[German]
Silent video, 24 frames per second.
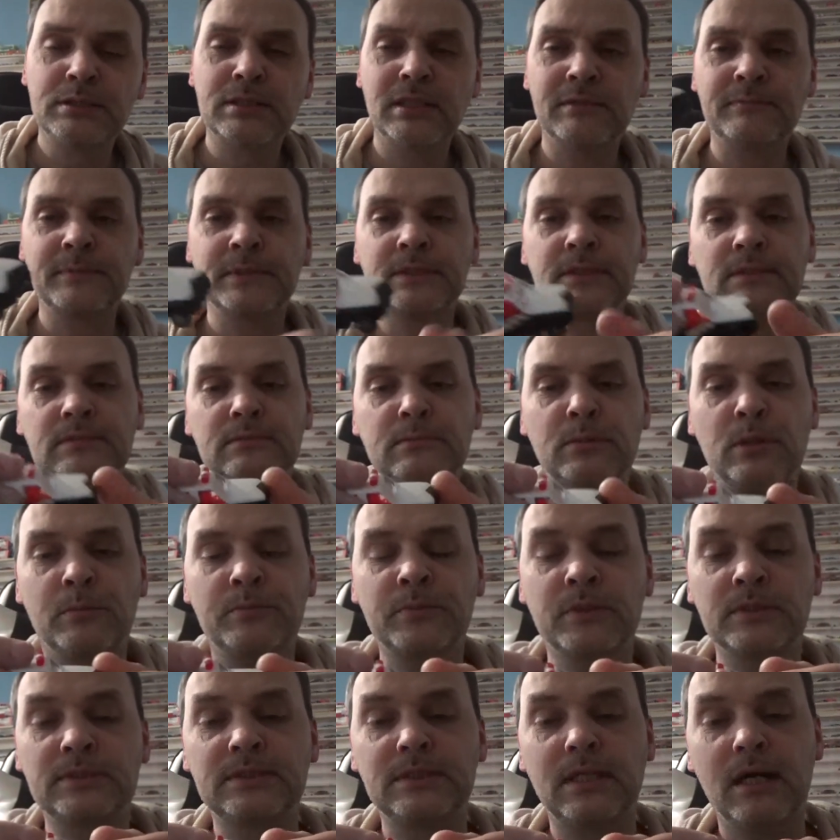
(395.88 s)
Darf man das überhaupt
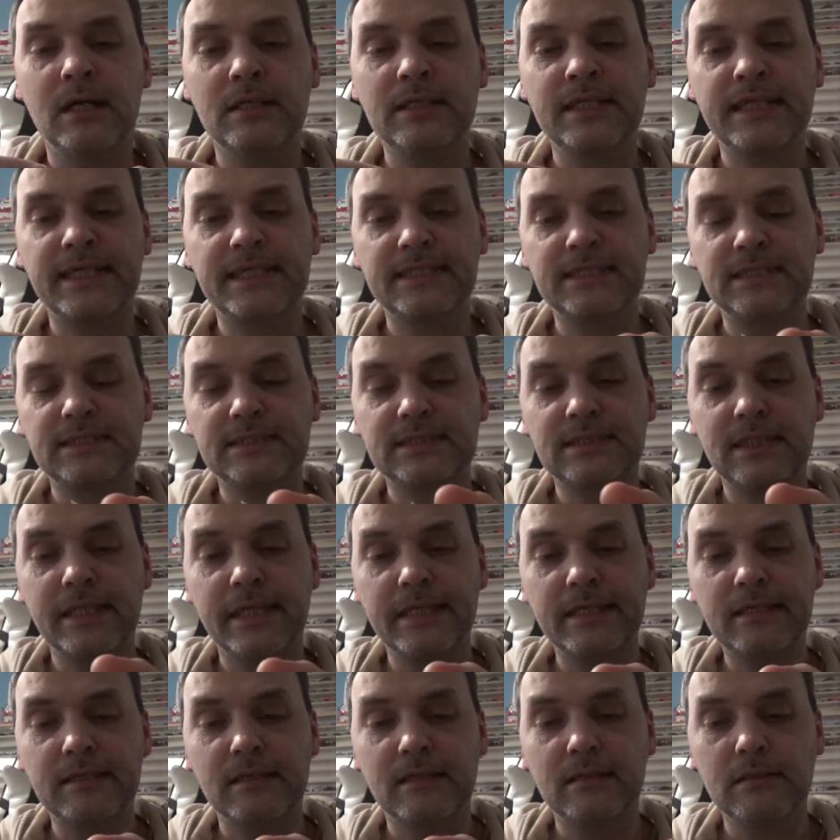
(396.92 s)
noch sagen?
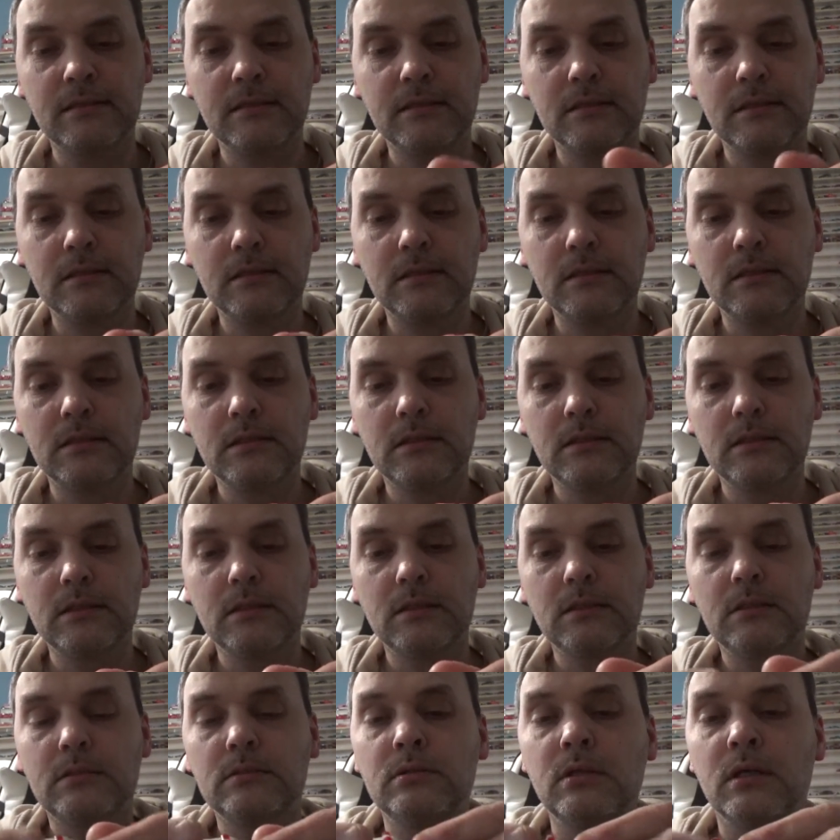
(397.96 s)
Rechtslenker.
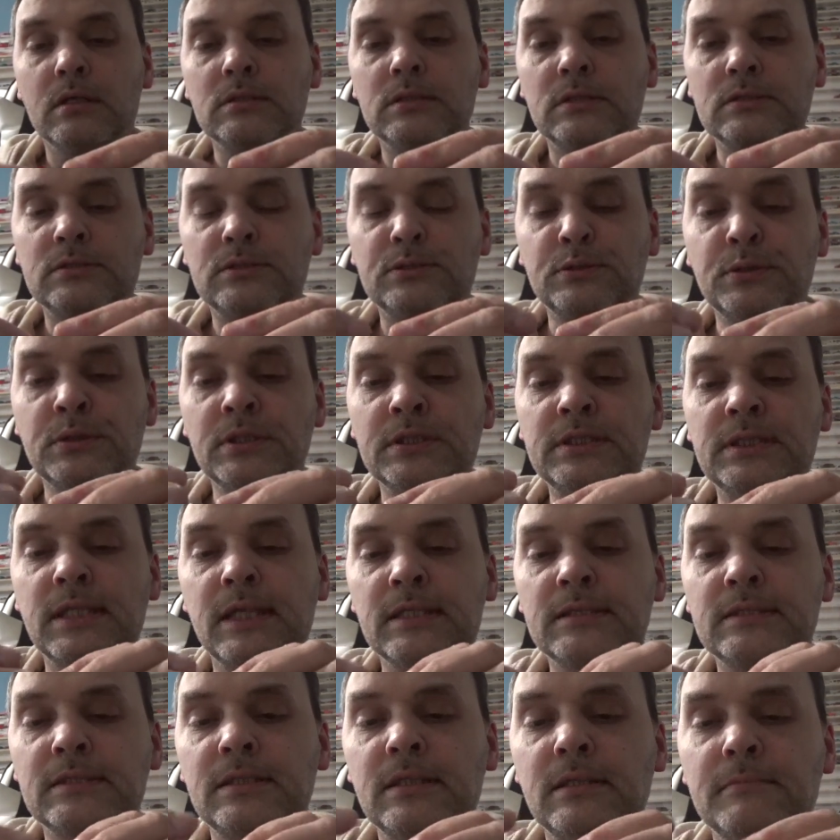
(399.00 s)
Ja, natürlich
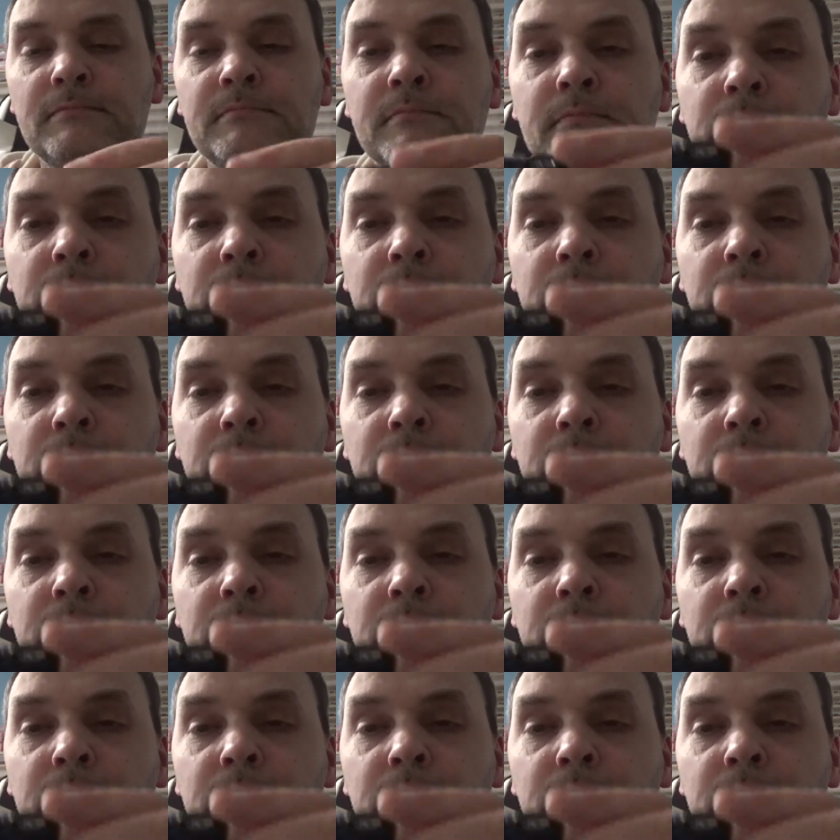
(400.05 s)
hat er,